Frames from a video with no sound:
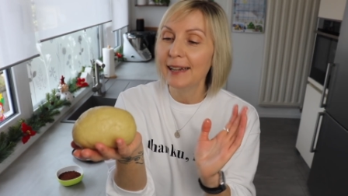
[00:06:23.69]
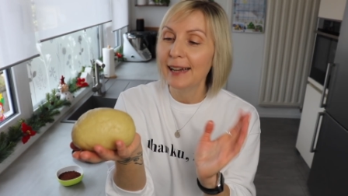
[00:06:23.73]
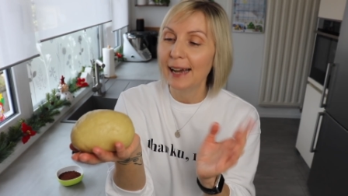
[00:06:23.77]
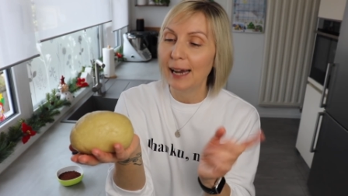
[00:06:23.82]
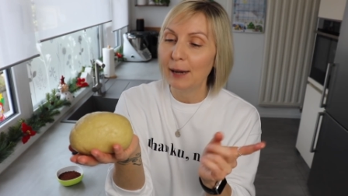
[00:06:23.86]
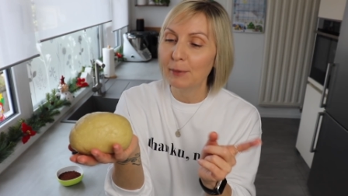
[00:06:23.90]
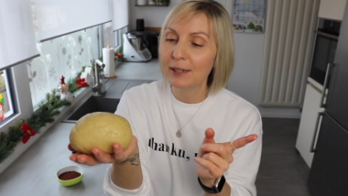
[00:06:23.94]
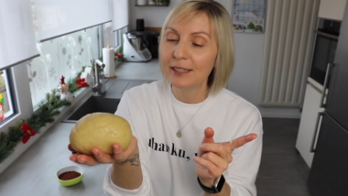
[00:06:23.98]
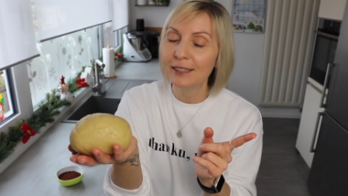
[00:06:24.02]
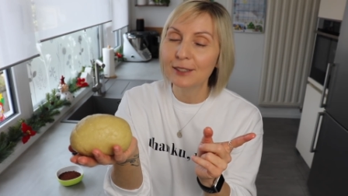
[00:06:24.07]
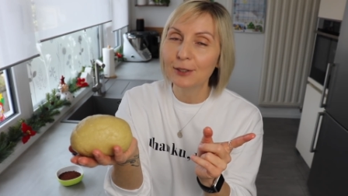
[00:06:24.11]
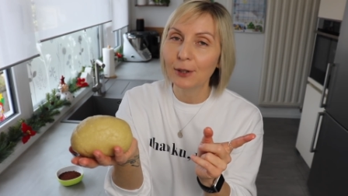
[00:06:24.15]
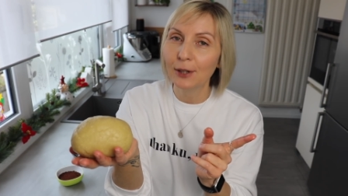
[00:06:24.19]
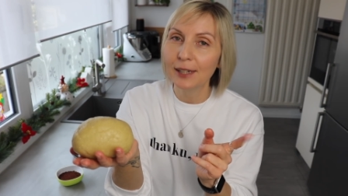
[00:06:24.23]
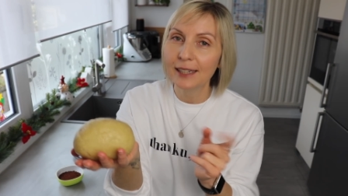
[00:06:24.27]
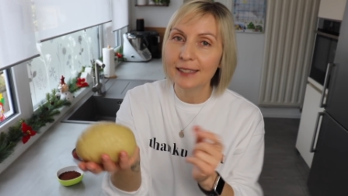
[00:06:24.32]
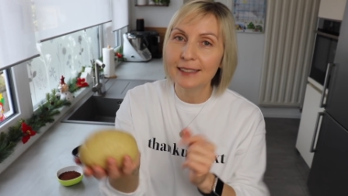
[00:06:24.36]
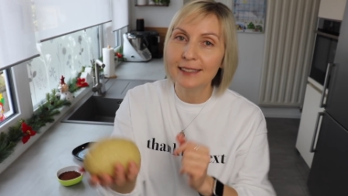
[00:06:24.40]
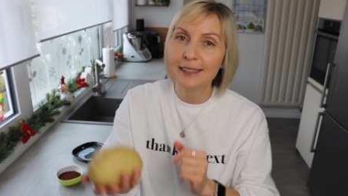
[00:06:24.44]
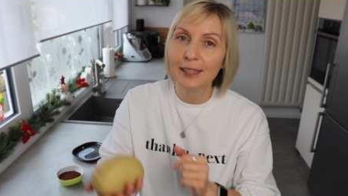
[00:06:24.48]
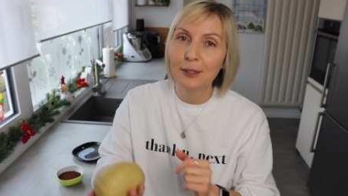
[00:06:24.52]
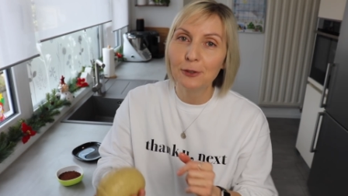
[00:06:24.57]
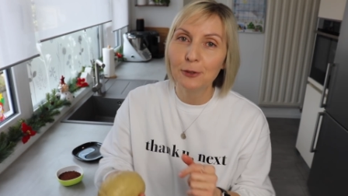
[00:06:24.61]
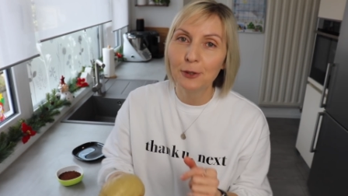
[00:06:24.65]
aber das soll
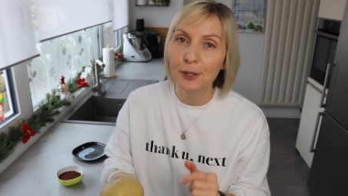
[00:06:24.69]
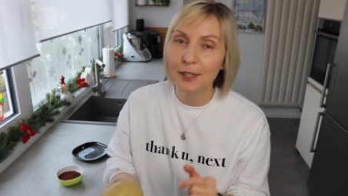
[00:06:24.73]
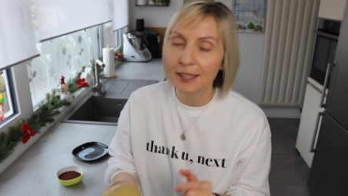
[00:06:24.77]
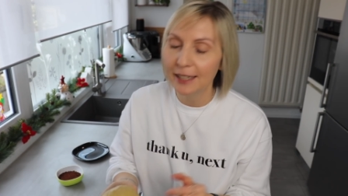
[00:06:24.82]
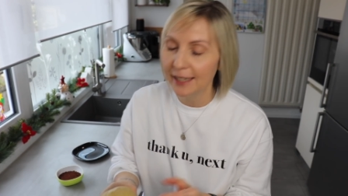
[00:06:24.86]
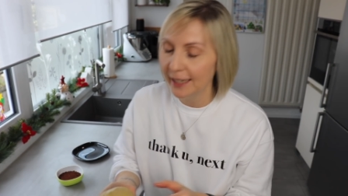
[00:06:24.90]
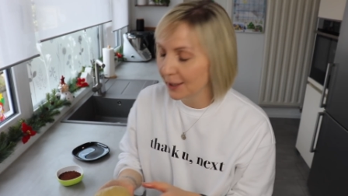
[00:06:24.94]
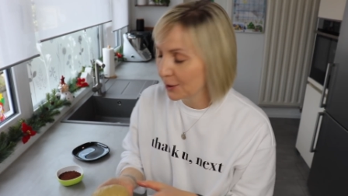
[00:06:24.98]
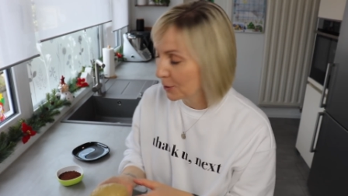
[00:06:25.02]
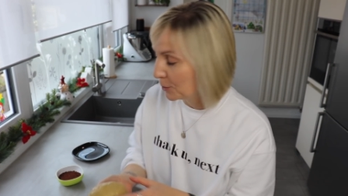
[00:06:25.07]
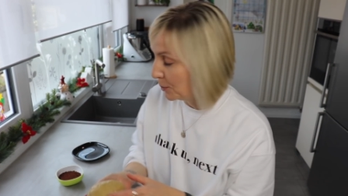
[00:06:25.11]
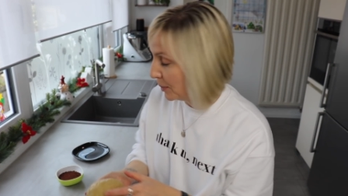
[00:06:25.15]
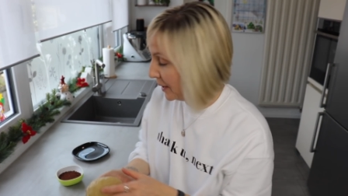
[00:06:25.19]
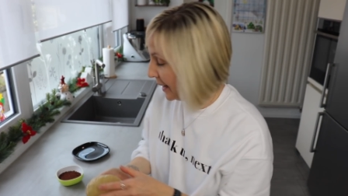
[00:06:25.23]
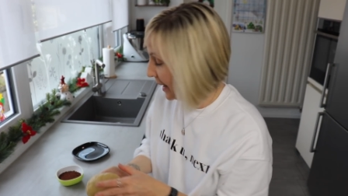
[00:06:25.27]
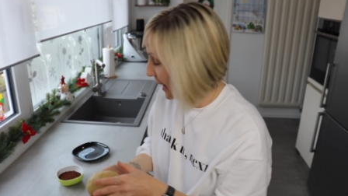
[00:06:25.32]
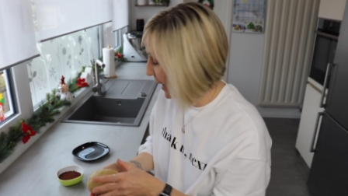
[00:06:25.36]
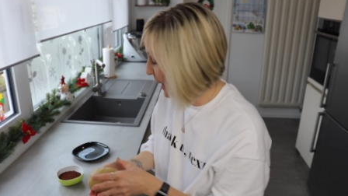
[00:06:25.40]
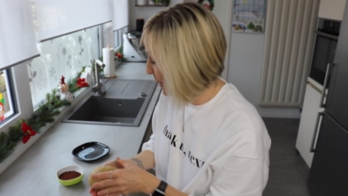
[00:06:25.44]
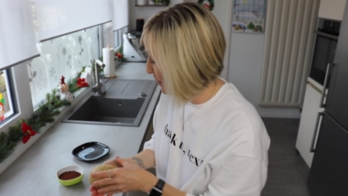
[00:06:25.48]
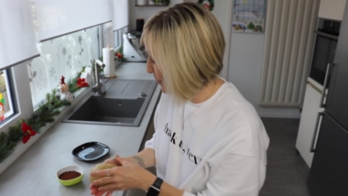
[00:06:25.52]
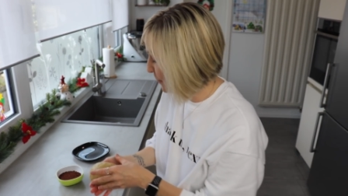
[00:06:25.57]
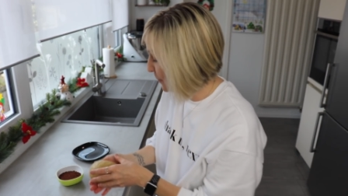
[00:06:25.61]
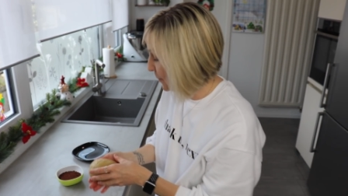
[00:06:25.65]
jetzt natürlich nicht so
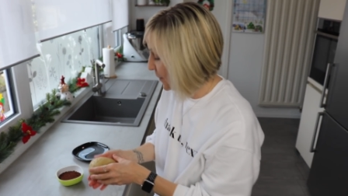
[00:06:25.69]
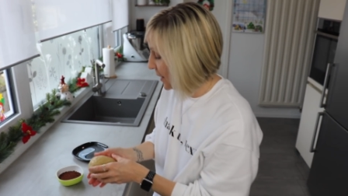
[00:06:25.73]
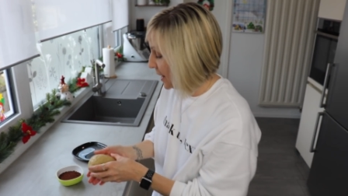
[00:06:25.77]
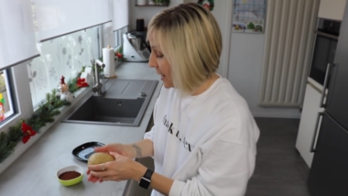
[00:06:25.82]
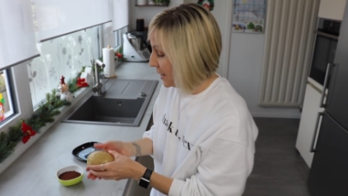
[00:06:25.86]
bleiben.